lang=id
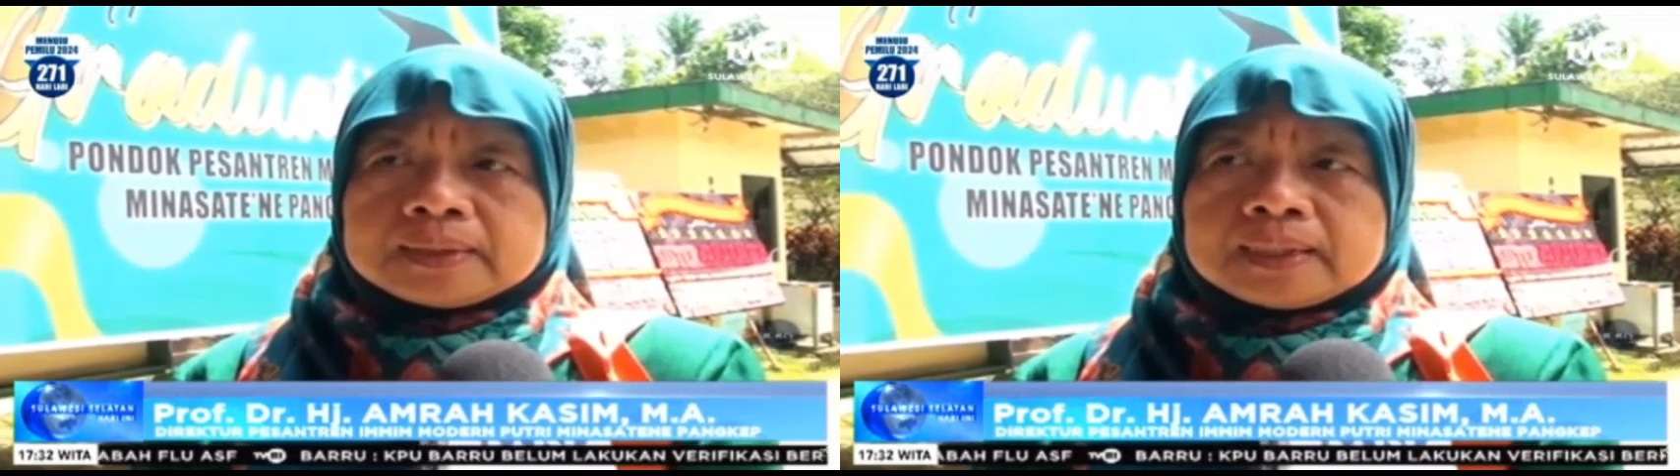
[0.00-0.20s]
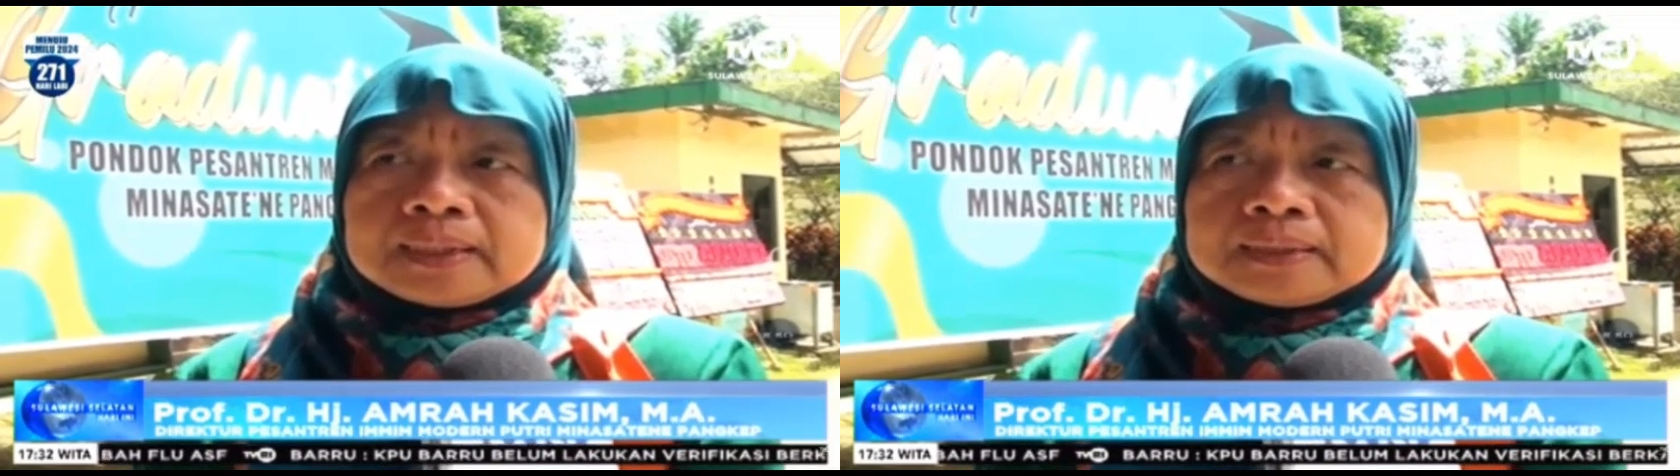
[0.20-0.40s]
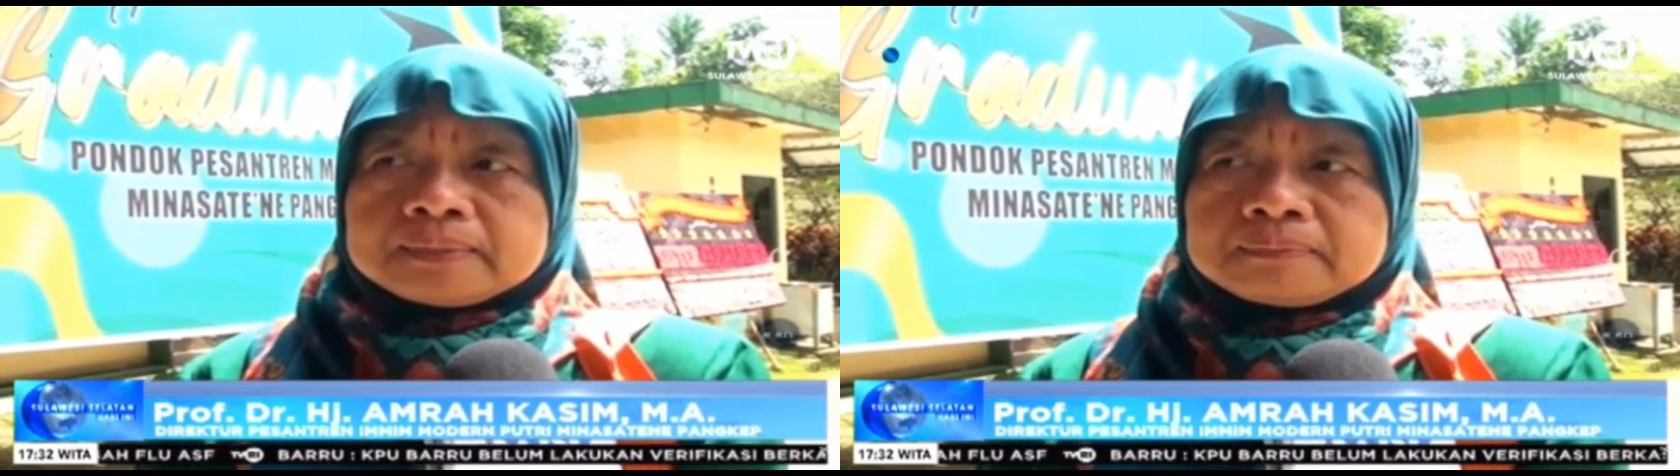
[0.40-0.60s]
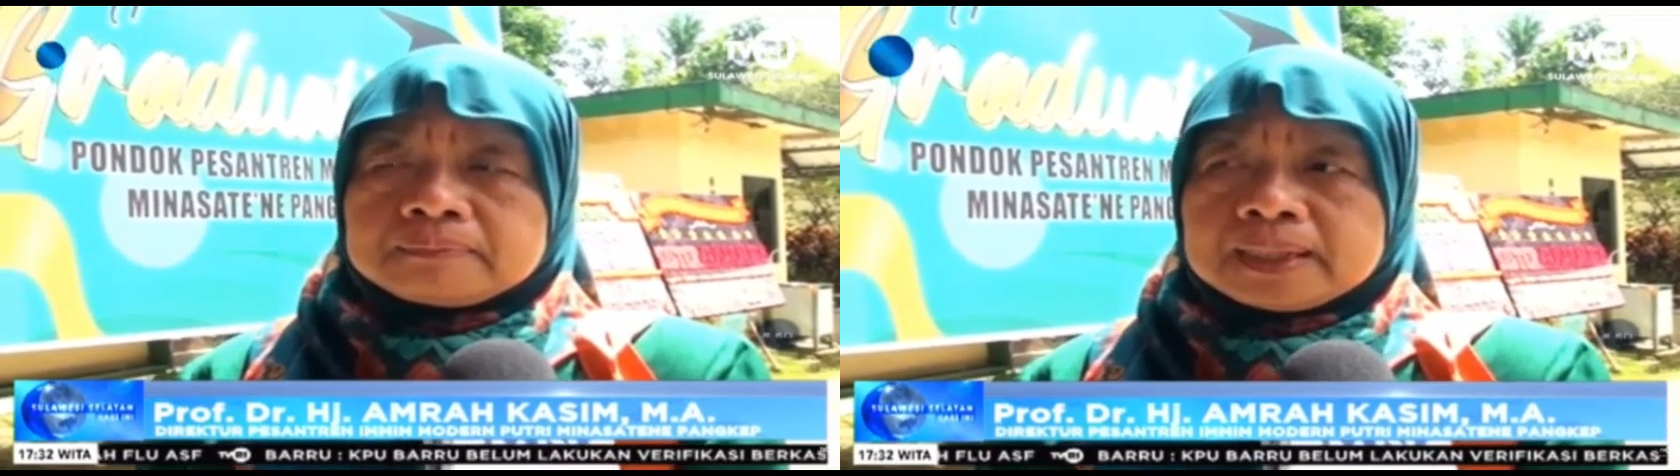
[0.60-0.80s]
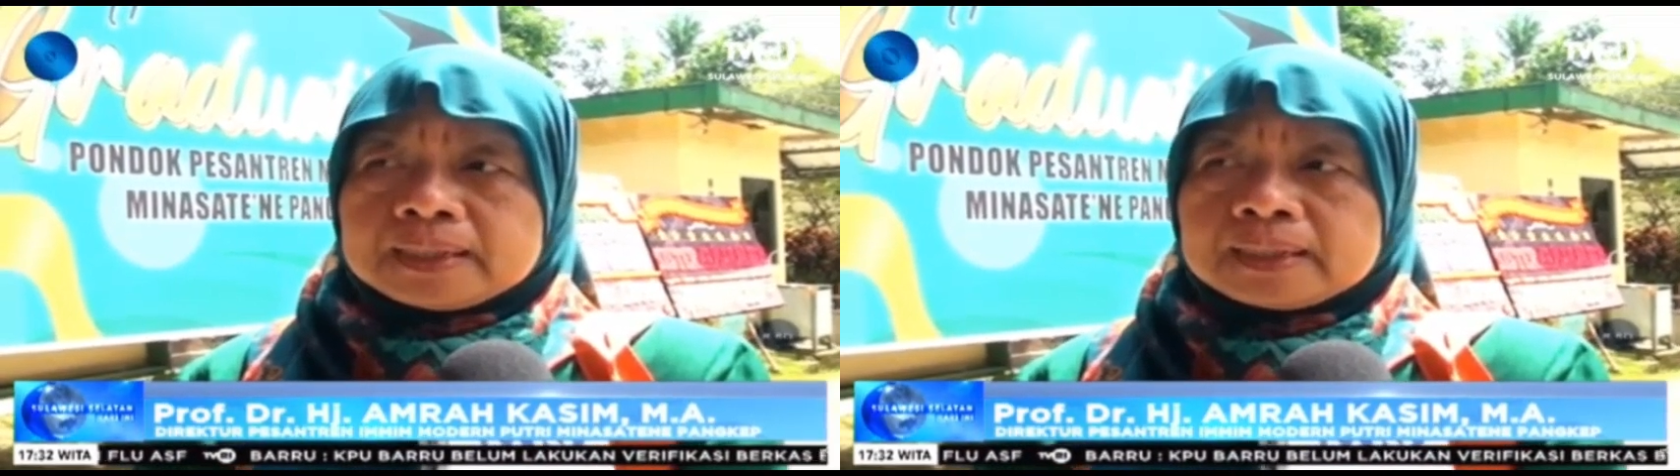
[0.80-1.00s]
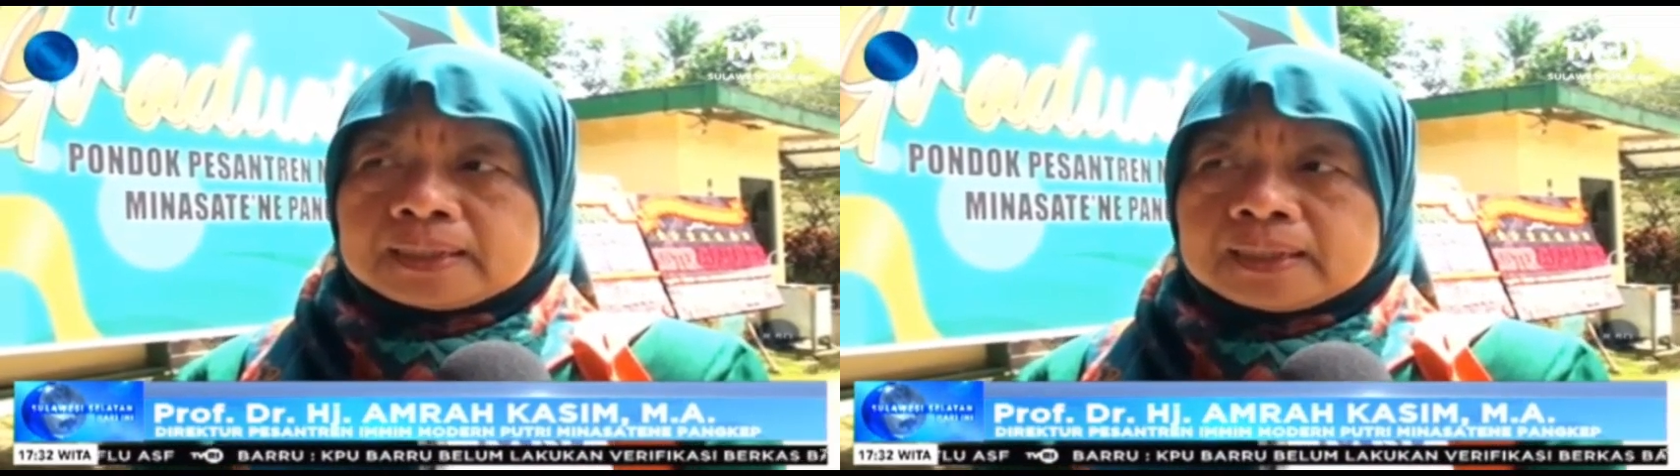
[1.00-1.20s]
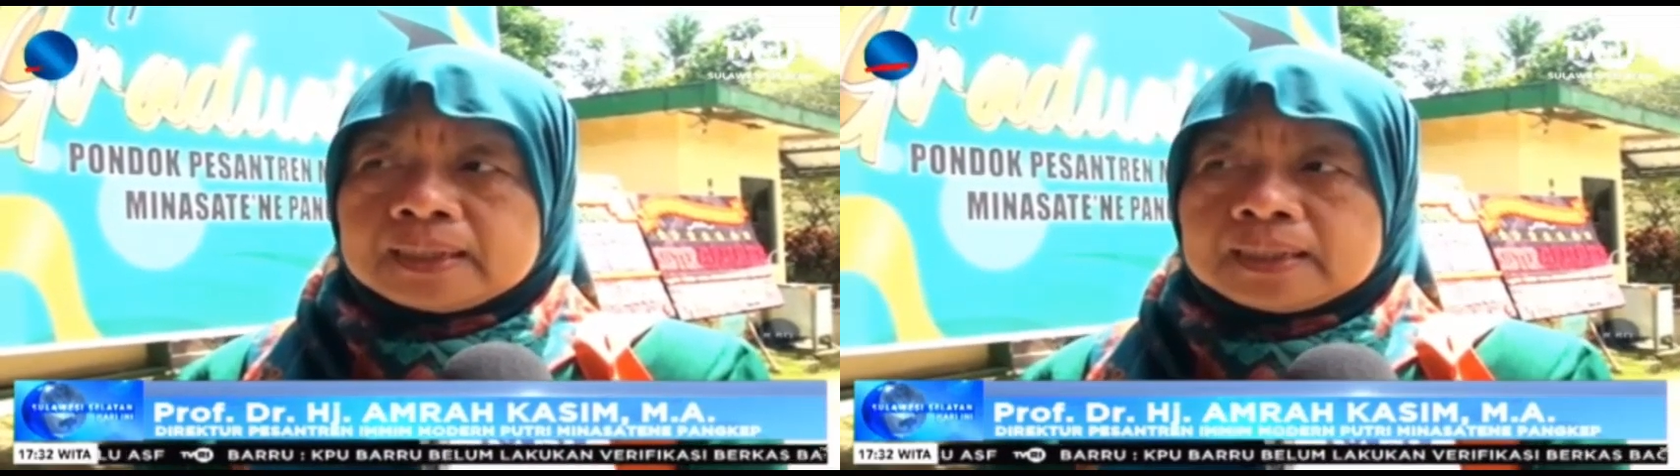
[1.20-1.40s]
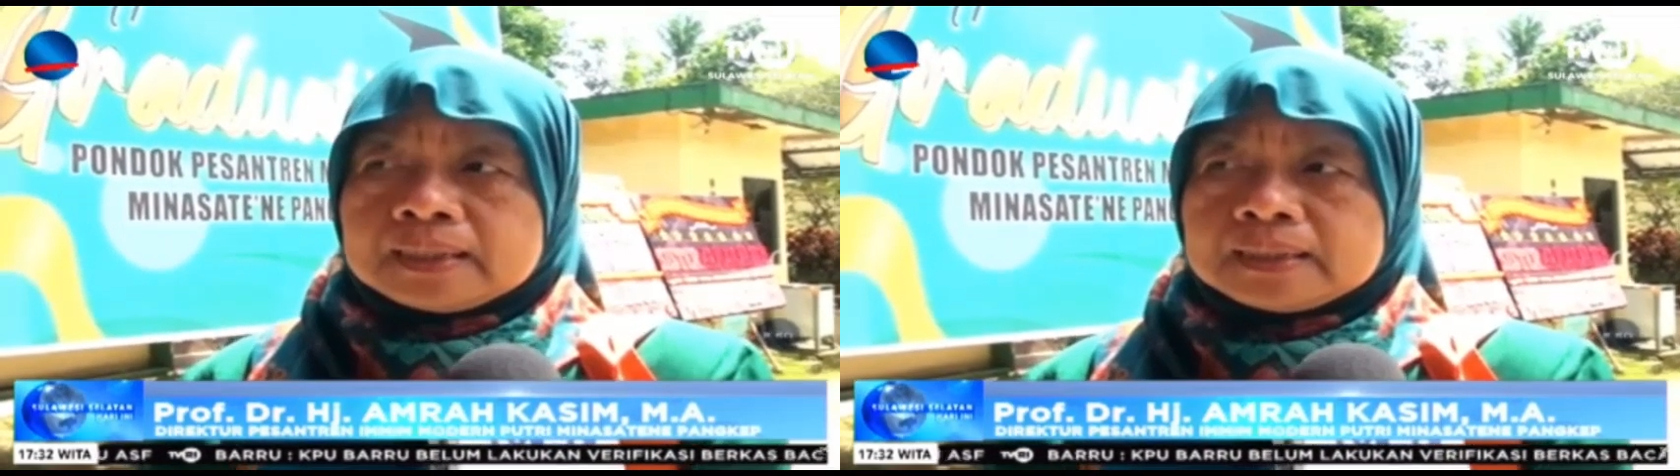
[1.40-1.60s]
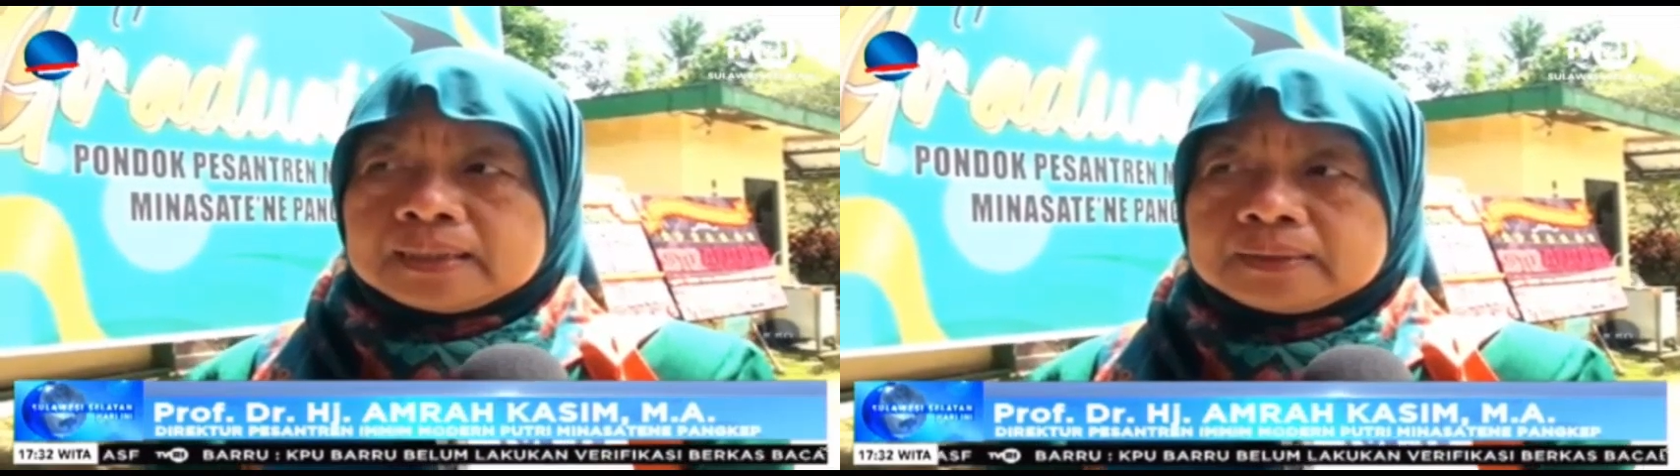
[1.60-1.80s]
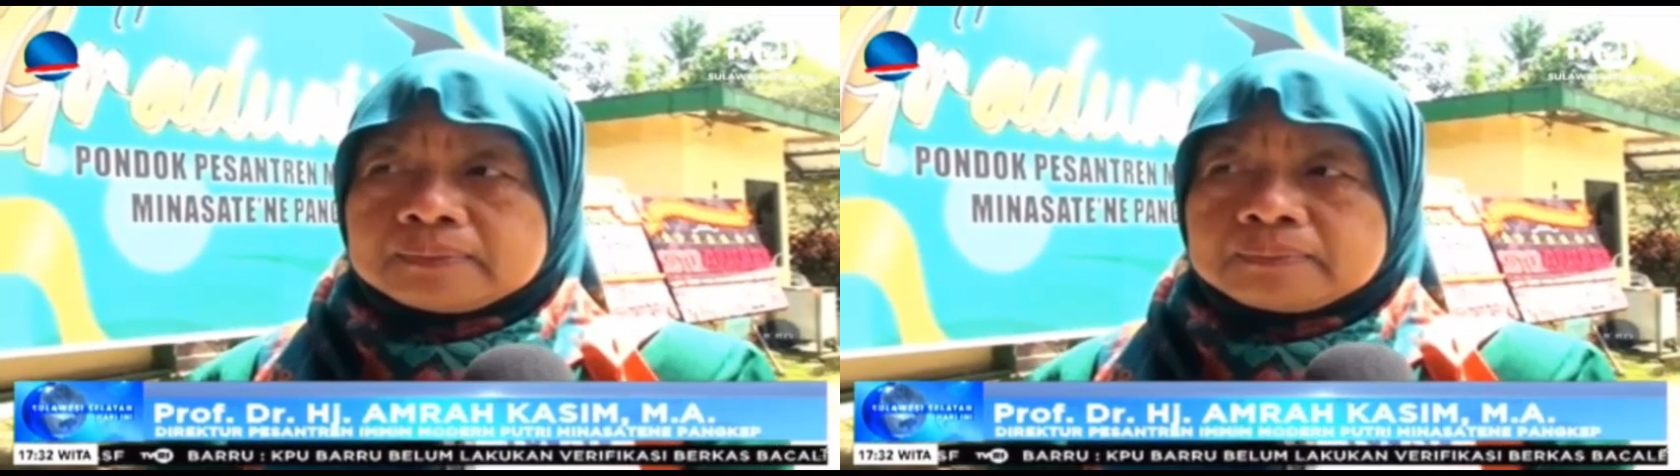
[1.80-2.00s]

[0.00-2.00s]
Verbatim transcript: dan banyak eh,